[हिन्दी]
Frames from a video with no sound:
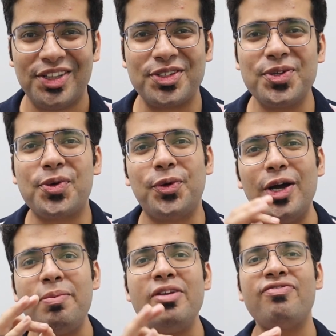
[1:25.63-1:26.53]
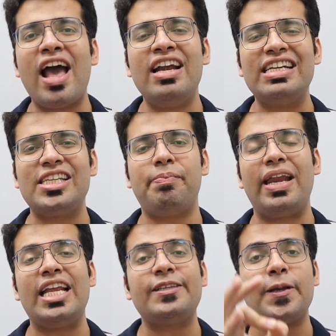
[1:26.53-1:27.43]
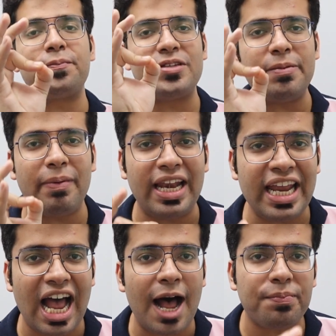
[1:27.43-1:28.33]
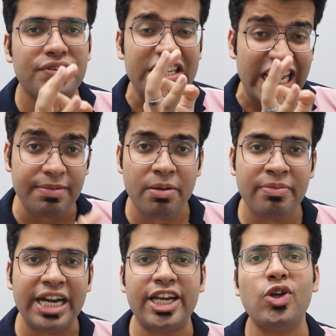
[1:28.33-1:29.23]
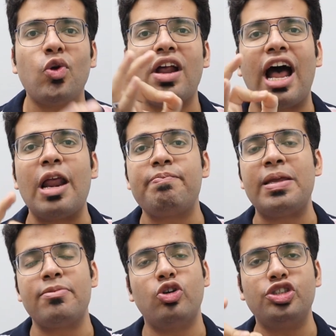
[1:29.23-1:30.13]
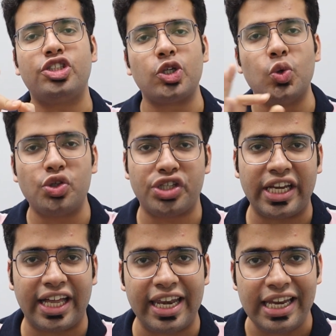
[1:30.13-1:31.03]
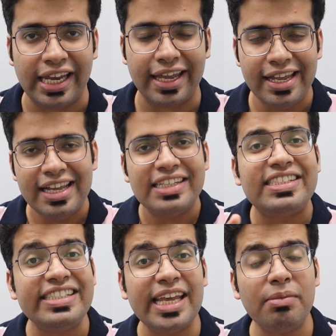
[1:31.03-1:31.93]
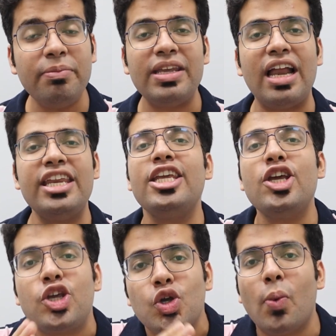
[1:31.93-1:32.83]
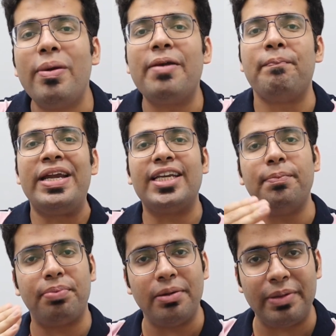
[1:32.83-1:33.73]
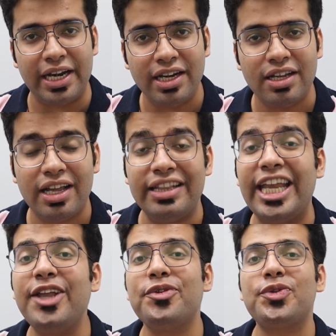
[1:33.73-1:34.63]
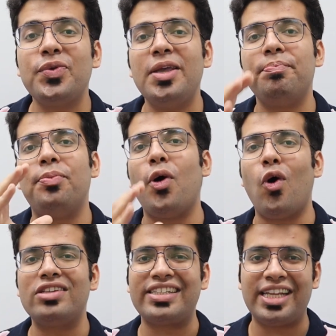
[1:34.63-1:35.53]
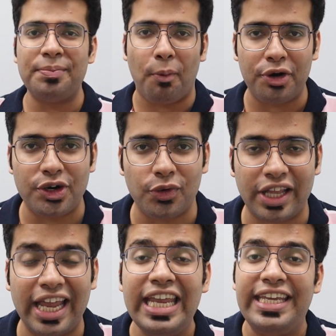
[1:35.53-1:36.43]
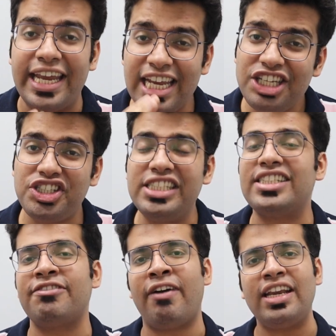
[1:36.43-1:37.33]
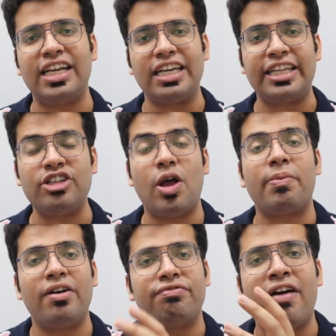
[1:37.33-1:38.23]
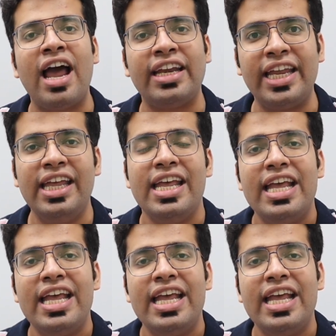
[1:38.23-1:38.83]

दोस्तों कोई भी फैन आने से पहले सबसे पहले आप सीएमएम रेटिंग और आरपीएम को जरूर चेक करेंगे सीएमएम यानी कि क्यूबिक मीटर पर मिनट देखिए दोस्तों ये बहुत ज्यादा इंपॉर्टेंट होता है यही चीज डिफाइन करती है जो आपका फैन है